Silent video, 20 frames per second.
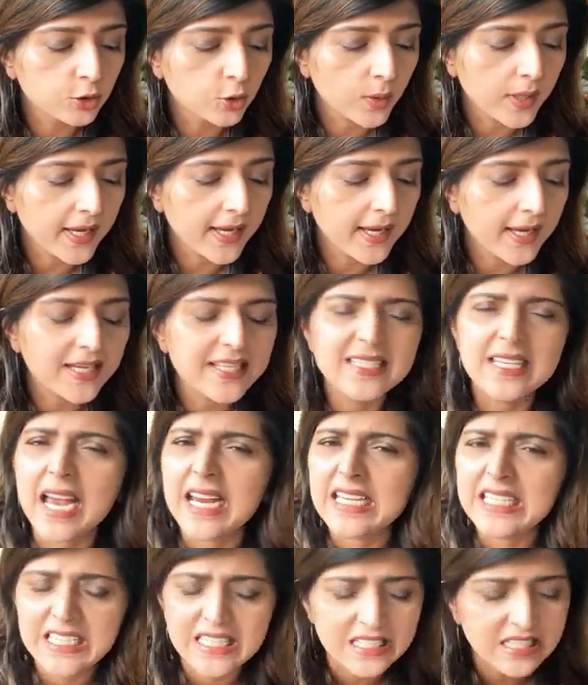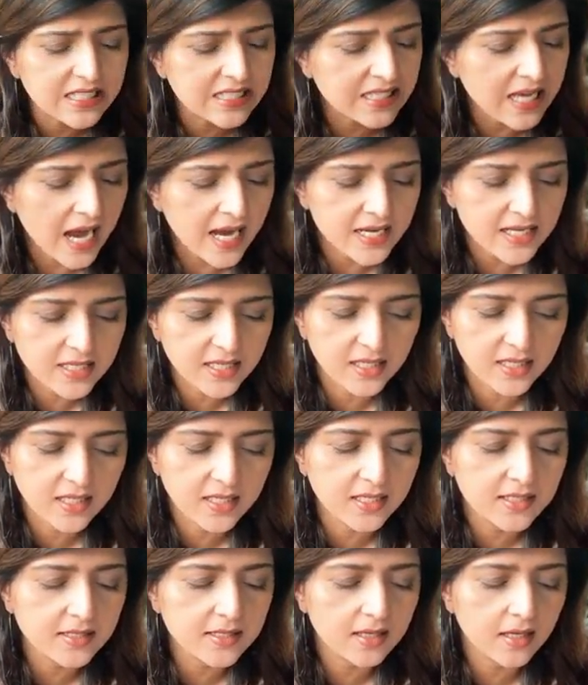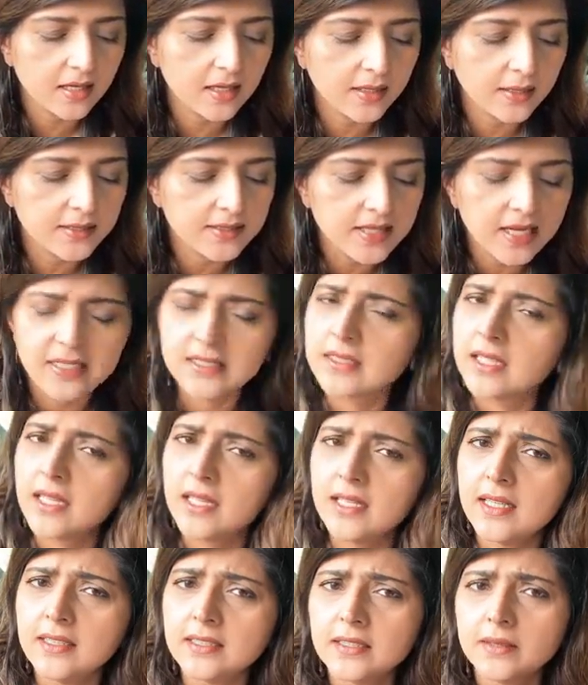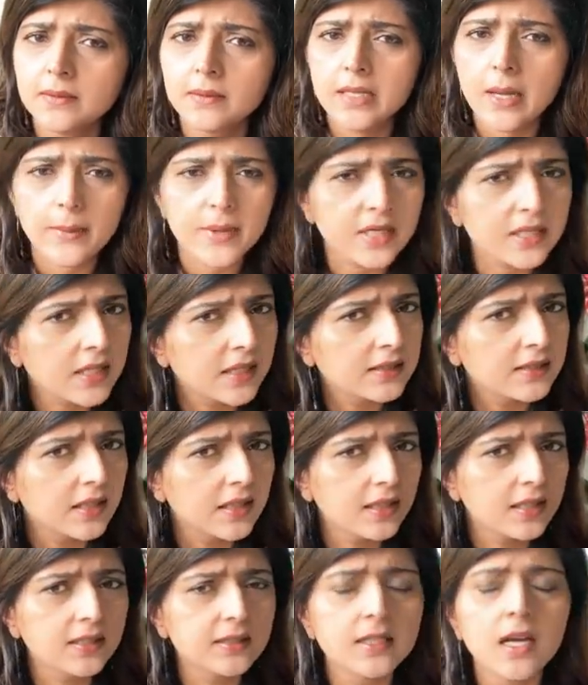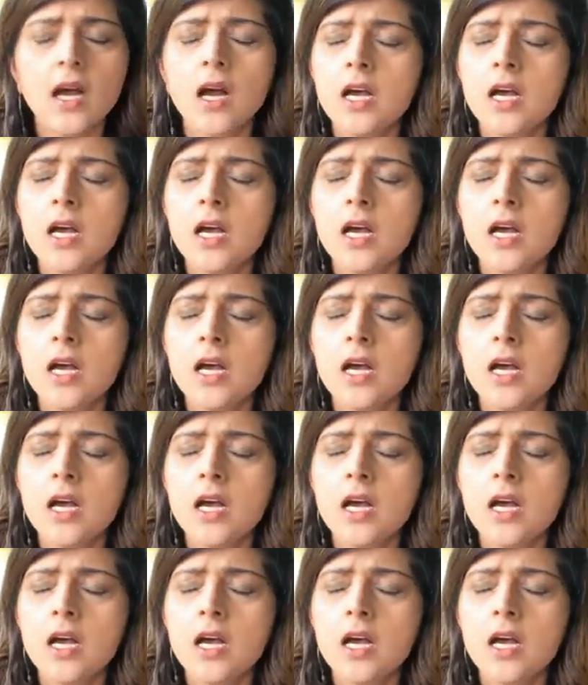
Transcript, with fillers: जो है एंग्जाइटी सैडनेस uh, सर दर्द कमर का दर्द